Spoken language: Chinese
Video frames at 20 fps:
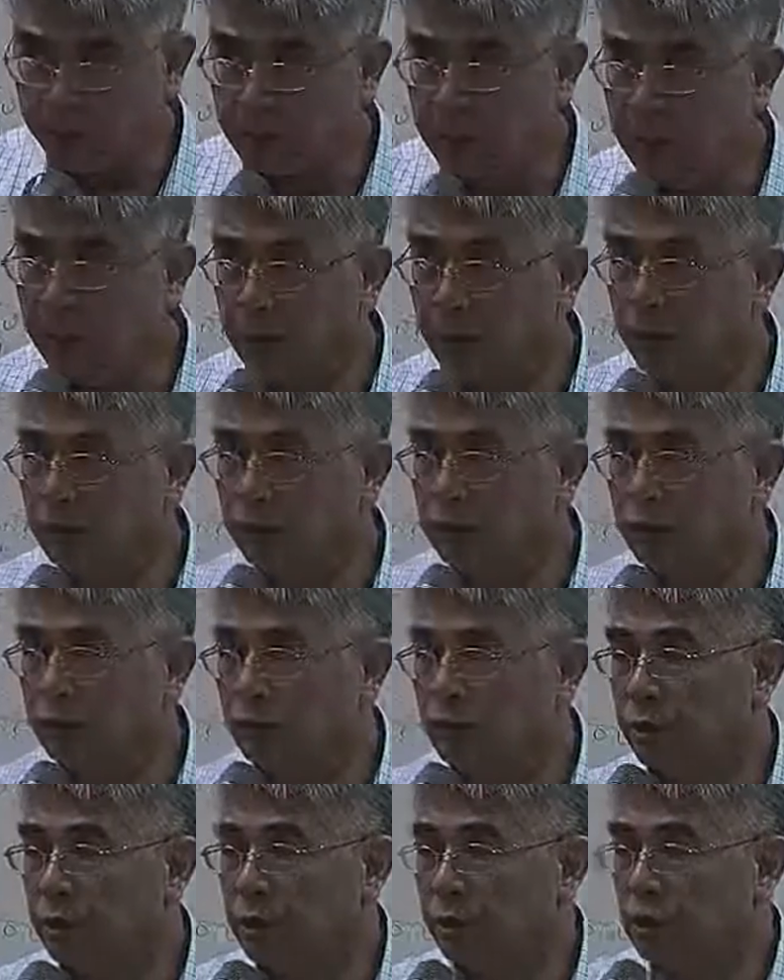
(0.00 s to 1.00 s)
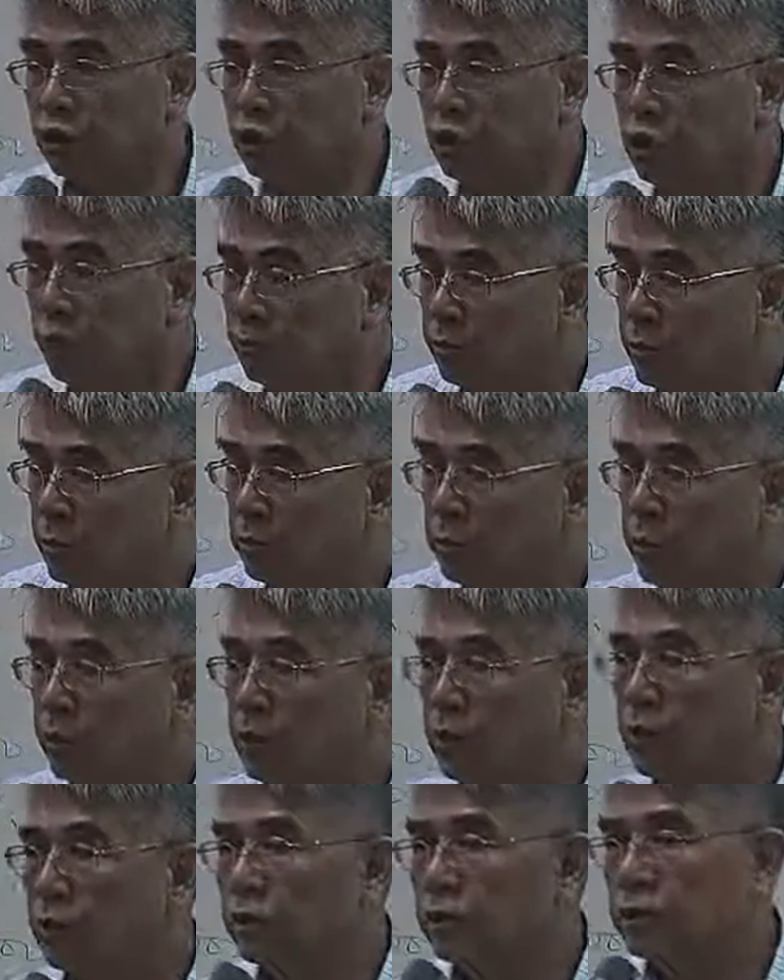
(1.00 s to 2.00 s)
个礼拜 Potato Chip 的
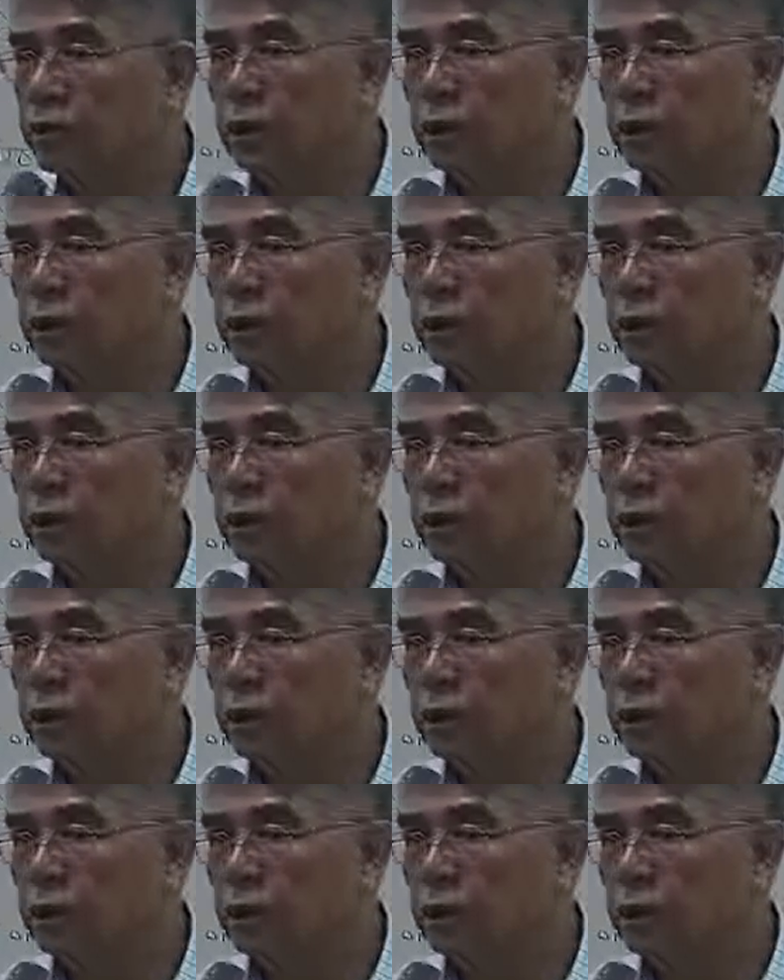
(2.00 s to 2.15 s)
这个